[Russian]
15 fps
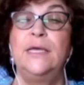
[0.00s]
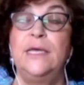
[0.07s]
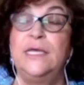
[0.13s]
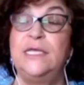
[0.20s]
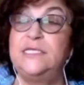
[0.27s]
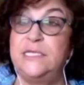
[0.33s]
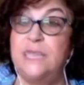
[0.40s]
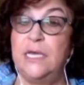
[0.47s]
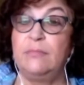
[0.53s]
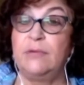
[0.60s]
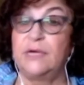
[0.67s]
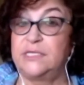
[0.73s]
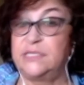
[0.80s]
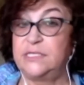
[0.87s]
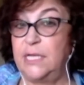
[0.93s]
и
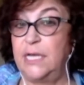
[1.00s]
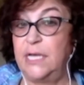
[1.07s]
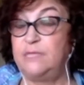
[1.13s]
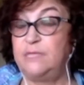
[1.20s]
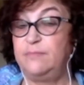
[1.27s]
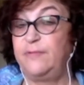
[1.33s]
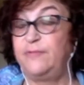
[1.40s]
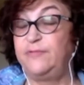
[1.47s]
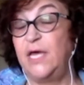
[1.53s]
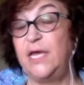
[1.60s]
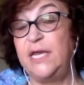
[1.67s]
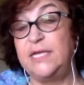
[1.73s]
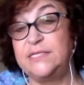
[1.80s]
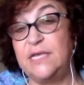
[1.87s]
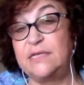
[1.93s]
тем, кстати,
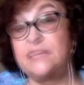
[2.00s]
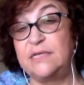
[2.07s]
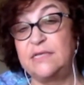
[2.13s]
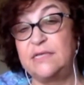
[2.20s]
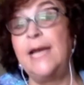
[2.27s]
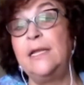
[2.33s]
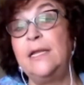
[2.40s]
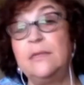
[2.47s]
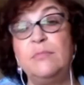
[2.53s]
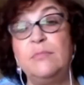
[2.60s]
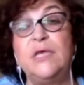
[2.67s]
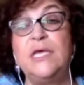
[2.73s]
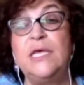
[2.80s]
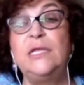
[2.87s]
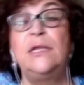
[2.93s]
повторив за Сталином
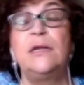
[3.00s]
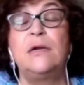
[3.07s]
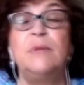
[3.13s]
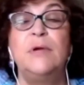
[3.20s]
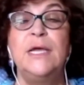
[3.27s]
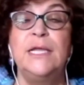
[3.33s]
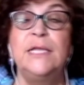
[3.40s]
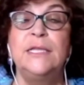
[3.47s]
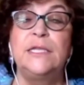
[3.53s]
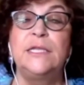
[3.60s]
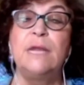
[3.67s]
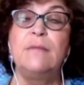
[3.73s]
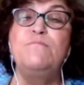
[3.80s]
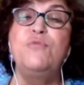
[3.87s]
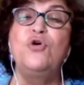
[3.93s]
и Гитлером,
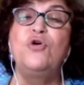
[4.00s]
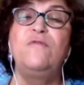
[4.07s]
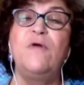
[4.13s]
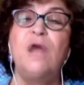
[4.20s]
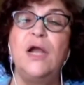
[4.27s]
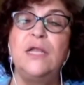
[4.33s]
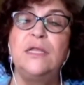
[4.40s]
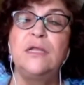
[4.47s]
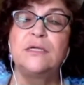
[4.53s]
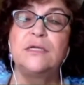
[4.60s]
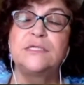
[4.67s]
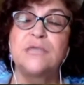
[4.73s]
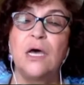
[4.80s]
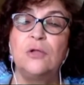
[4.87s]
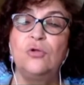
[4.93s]
Трамп буквально
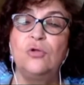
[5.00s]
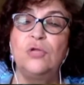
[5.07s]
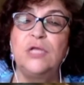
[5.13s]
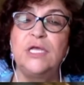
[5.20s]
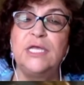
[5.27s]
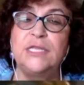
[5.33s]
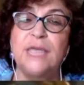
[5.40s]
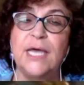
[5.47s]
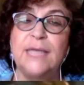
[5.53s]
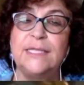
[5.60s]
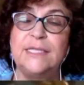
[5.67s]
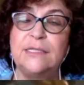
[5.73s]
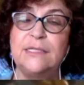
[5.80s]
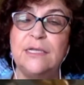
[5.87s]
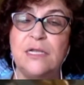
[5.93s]
расколол и так
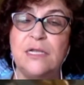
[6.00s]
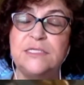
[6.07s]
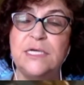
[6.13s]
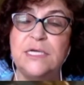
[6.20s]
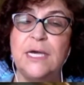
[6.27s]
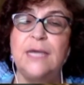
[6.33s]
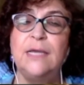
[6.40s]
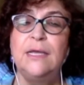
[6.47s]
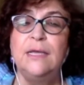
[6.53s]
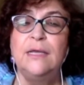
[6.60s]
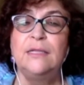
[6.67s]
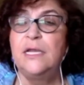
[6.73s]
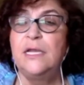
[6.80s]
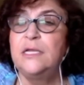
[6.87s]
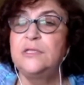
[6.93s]
да нельзя
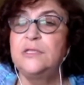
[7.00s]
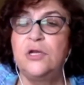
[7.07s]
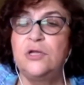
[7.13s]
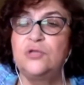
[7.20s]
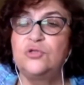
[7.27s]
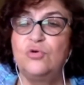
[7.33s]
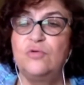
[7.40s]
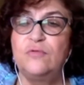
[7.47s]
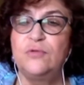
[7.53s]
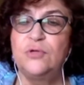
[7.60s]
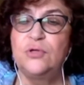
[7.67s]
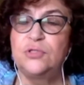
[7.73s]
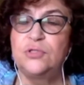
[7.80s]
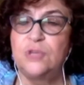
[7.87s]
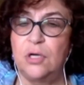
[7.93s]

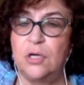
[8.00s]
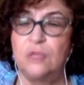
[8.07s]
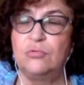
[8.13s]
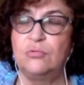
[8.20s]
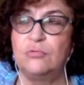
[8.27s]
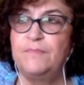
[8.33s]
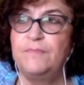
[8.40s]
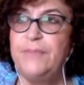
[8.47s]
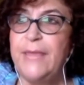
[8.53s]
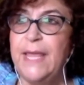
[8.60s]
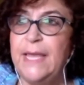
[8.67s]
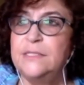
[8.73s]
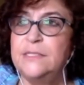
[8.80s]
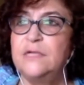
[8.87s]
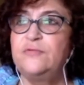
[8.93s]
наэлектризованную страну.
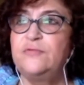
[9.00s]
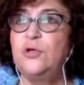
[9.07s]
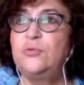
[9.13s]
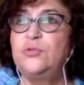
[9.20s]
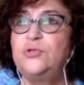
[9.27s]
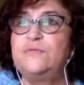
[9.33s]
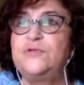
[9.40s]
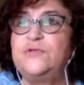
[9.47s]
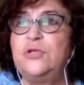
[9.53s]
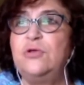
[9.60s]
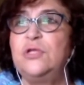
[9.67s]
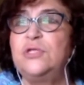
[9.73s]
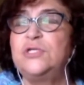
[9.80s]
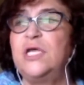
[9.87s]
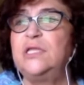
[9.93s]
Дело в том, что в
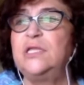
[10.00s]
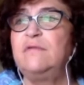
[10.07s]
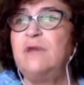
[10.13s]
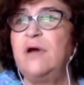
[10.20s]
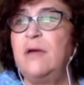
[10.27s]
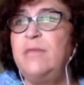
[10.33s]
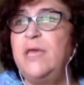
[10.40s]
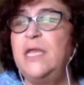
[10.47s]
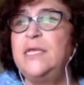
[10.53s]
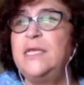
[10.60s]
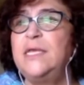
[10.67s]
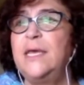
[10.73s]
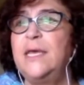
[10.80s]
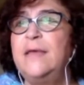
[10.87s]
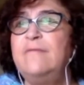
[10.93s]
Соединенных Штатах
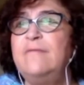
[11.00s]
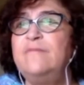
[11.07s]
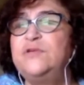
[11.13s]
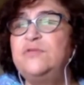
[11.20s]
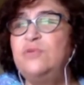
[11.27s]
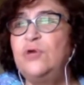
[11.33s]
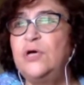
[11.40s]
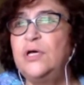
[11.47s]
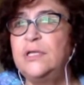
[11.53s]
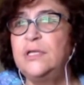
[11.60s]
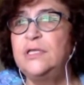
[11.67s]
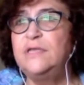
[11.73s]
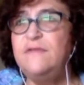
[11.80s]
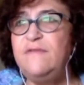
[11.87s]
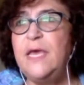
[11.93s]
Америки всего
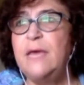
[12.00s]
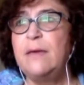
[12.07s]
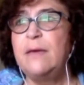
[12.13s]
две